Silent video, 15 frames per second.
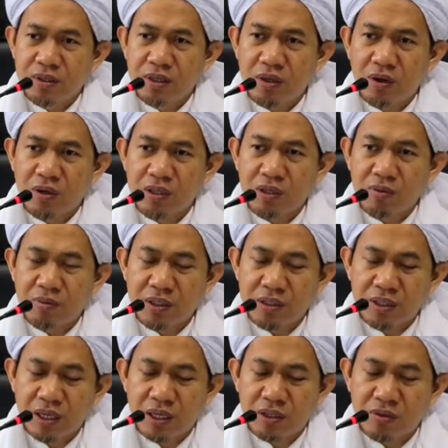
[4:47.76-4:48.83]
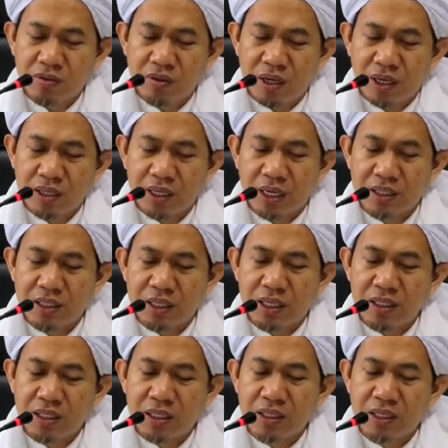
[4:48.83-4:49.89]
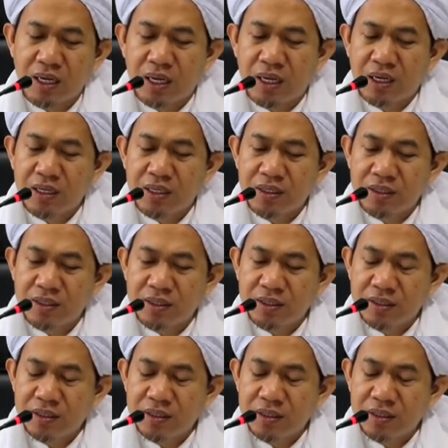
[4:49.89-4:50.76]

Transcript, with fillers: Jadi kalau kita baca Al-Quran hati kita terang.